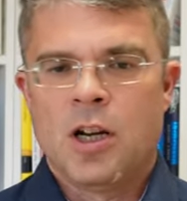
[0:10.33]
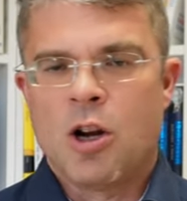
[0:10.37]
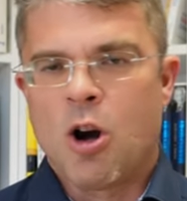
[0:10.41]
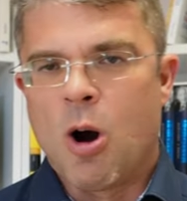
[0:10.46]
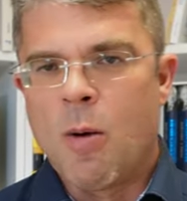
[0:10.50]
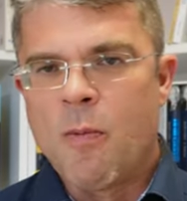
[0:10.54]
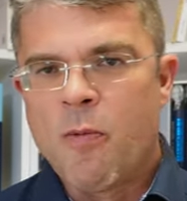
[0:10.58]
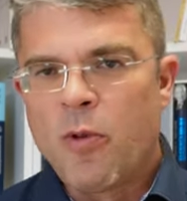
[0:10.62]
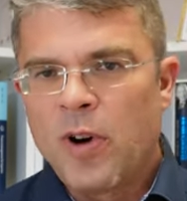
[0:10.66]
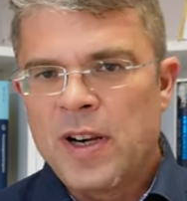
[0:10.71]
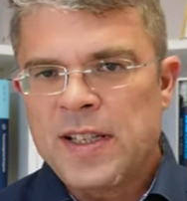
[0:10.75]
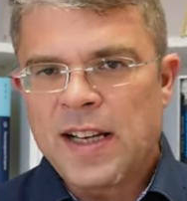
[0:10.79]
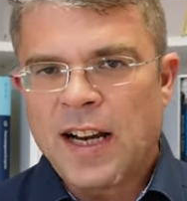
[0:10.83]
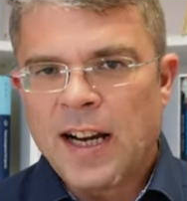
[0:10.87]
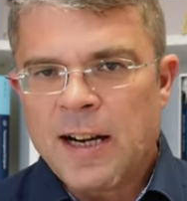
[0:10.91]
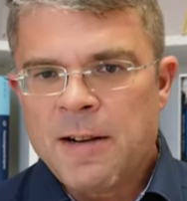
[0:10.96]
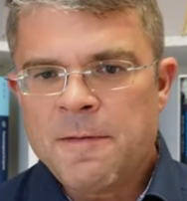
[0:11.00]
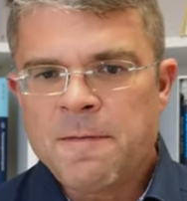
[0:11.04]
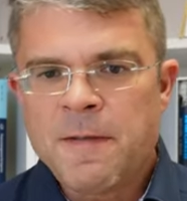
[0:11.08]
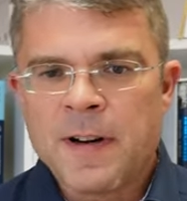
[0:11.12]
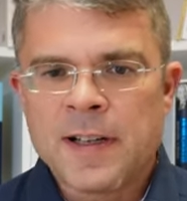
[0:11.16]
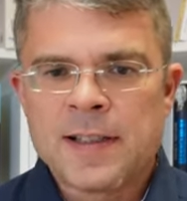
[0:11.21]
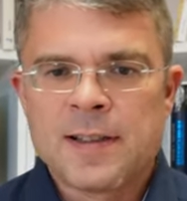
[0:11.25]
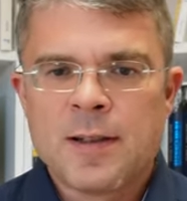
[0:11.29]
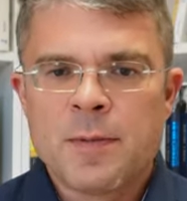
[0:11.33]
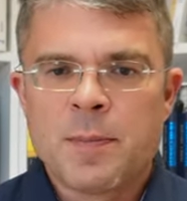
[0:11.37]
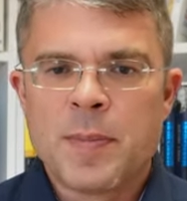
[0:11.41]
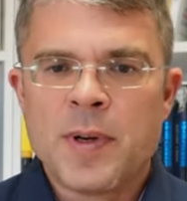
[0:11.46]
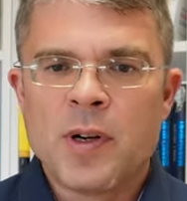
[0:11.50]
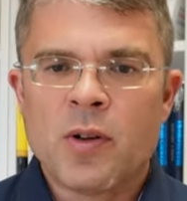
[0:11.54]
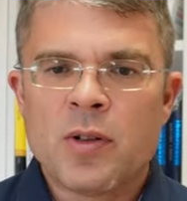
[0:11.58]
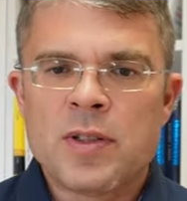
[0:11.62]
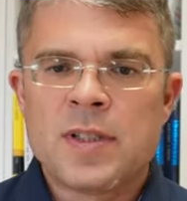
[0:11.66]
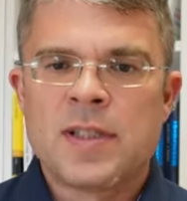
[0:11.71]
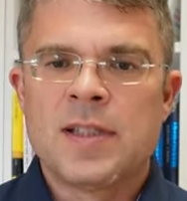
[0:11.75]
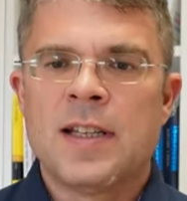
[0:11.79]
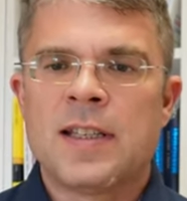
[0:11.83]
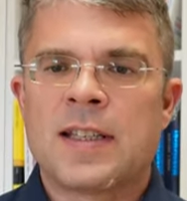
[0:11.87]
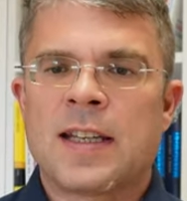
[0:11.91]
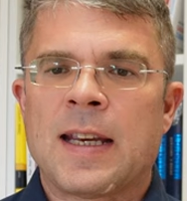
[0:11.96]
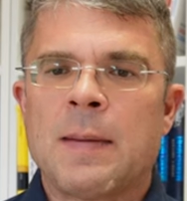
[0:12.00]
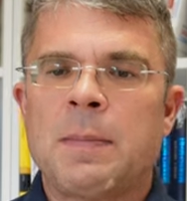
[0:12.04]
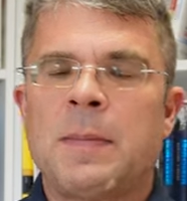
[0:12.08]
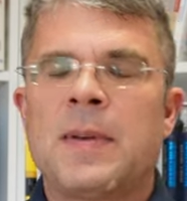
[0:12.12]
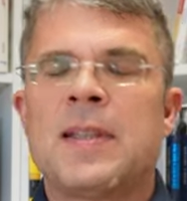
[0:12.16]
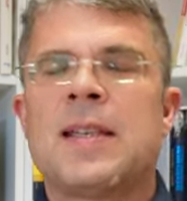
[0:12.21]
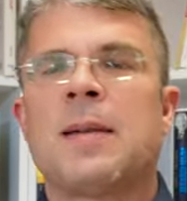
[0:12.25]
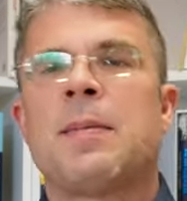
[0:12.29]
Obwohl es einfach zu benutzen ist,
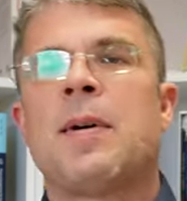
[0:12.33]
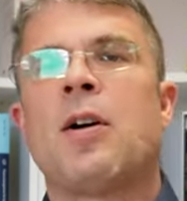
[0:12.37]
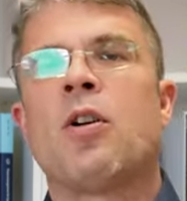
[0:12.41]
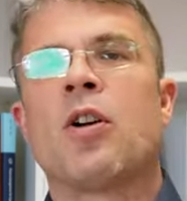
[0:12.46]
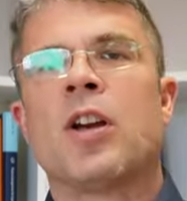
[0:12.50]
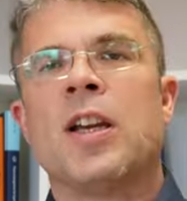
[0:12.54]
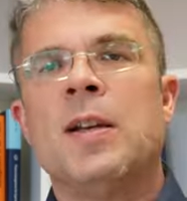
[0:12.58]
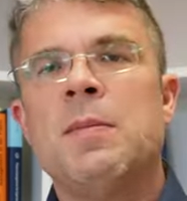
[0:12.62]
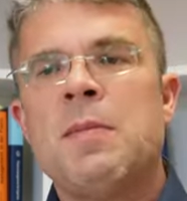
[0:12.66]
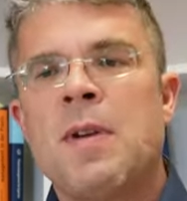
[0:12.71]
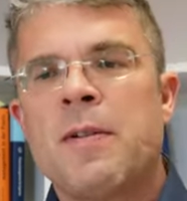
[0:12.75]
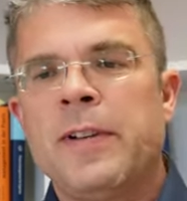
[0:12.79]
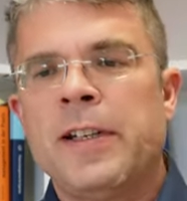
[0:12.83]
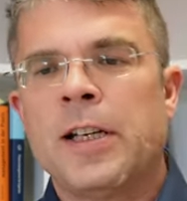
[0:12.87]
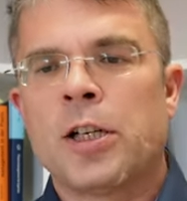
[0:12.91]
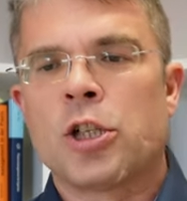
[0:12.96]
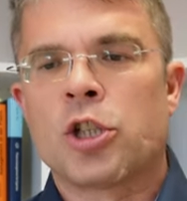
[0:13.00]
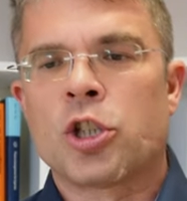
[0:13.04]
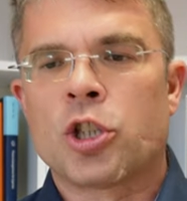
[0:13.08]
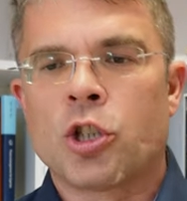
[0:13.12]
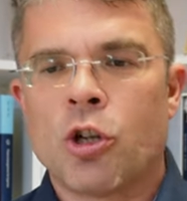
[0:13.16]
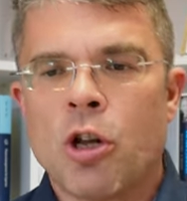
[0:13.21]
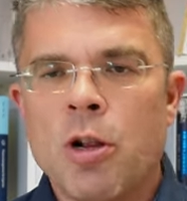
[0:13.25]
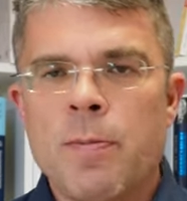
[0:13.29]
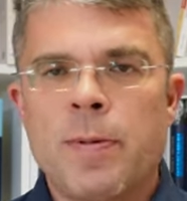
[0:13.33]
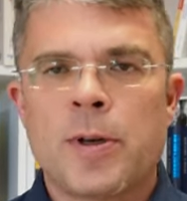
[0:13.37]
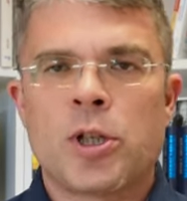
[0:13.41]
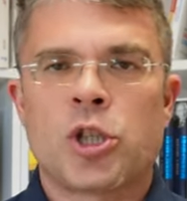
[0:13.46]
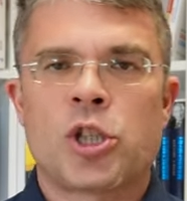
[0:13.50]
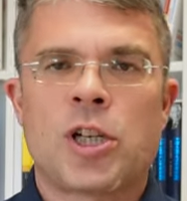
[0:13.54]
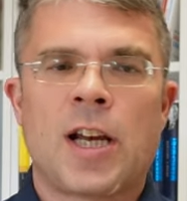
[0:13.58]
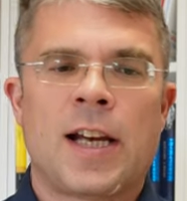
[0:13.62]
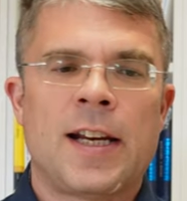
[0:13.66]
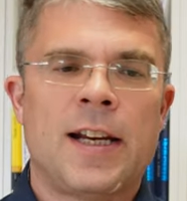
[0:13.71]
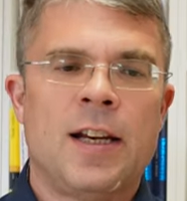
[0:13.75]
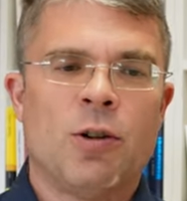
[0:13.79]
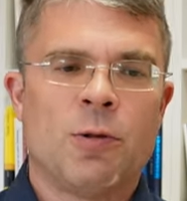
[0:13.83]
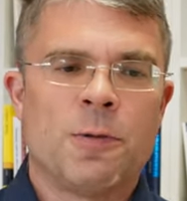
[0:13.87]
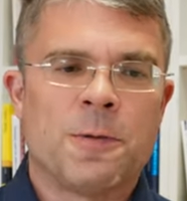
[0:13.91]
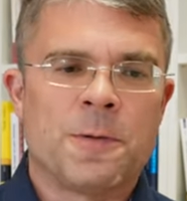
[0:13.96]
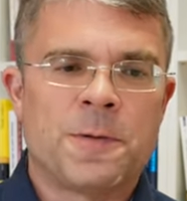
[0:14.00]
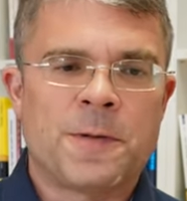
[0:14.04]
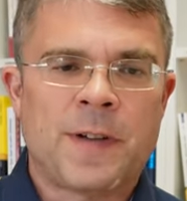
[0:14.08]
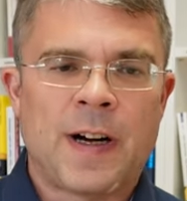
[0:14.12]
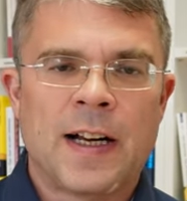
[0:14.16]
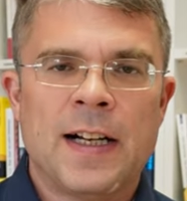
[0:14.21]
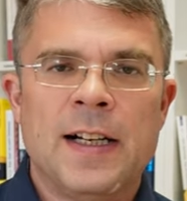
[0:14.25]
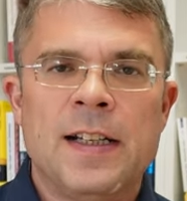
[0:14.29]
gibt es aber auch immer wieder Stolpersteine und
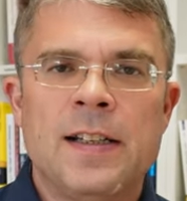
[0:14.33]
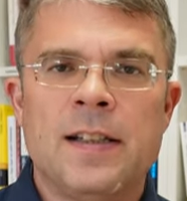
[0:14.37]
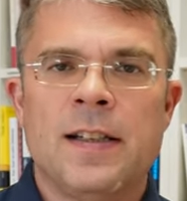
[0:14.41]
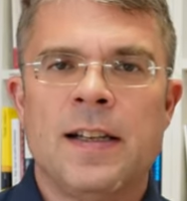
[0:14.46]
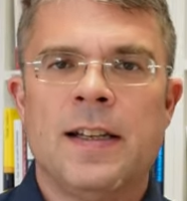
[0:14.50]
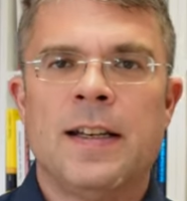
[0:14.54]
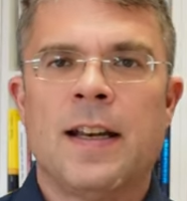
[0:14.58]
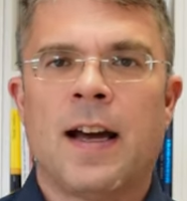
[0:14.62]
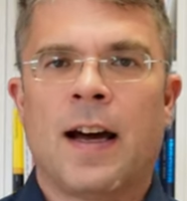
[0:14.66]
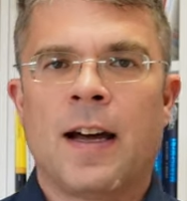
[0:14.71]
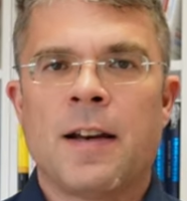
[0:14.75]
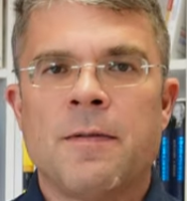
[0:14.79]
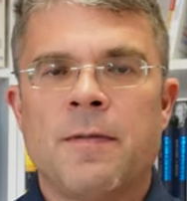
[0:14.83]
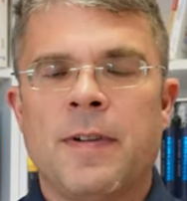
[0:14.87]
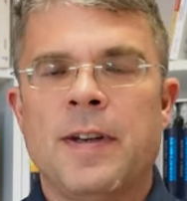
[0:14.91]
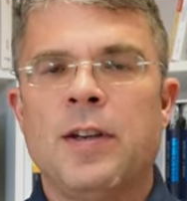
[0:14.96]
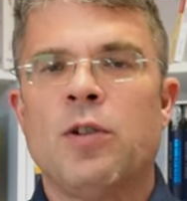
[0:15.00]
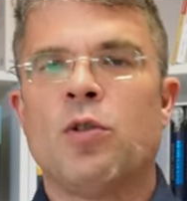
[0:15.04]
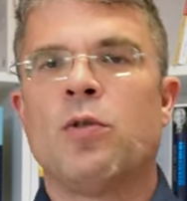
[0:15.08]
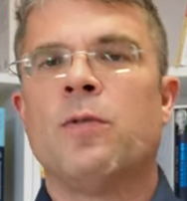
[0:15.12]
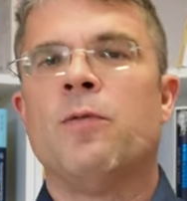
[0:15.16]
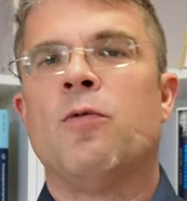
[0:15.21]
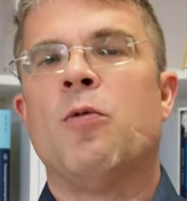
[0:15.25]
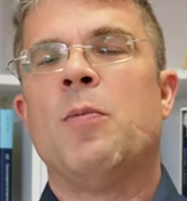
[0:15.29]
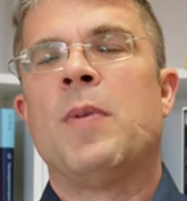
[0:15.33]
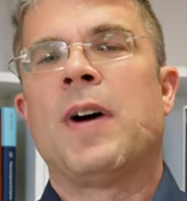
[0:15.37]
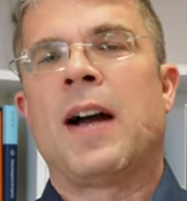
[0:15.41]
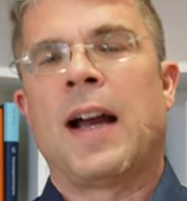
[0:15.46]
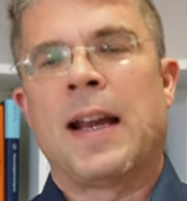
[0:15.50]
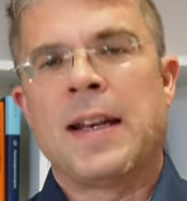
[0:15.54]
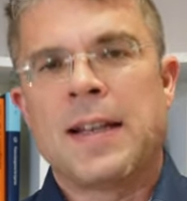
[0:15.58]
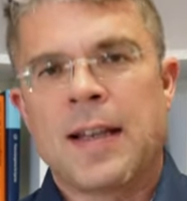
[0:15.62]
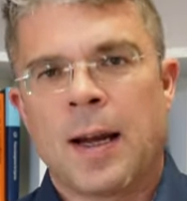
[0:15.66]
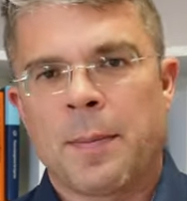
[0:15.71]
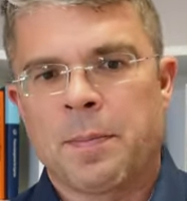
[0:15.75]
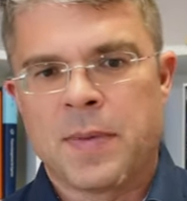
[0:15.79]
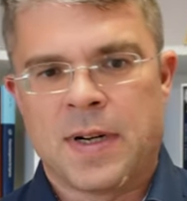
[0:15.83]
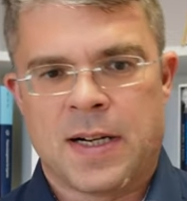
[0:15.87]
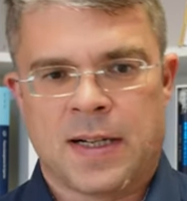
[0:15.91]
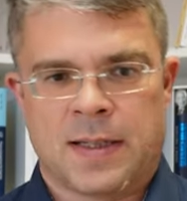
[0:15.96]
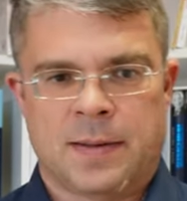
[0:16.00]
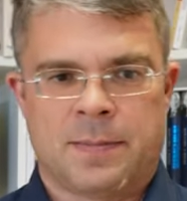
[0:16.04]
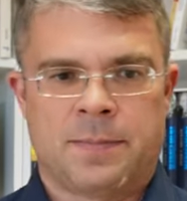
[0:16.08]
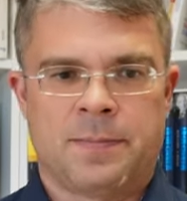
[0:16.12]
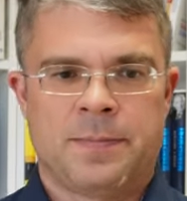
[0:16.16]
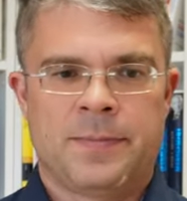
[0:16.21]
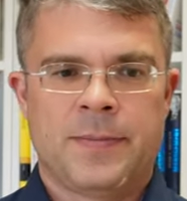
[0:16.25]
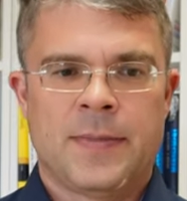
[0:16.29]
Fallen in der Anwendung, wo man reintappen
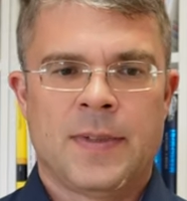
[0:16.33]
kann.